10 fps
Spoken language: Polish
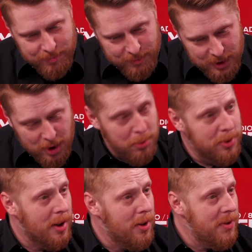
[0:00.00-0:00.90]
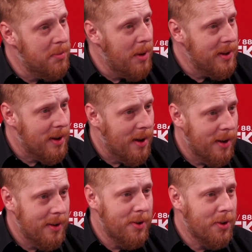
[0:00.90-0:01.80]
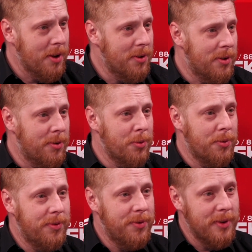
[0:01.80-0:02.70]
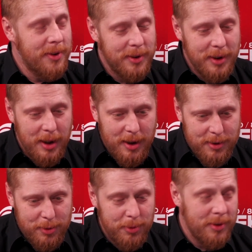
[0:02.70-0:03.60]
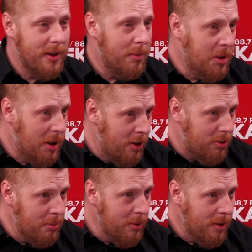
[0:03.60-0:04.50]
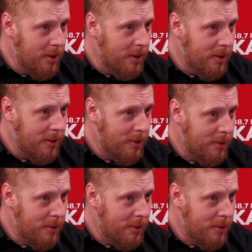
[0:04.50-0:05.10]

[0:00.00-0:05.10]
yy, nikomu z Katowic, majstra hokeistów e, GKS-u, zatem niniejszym. Bardzo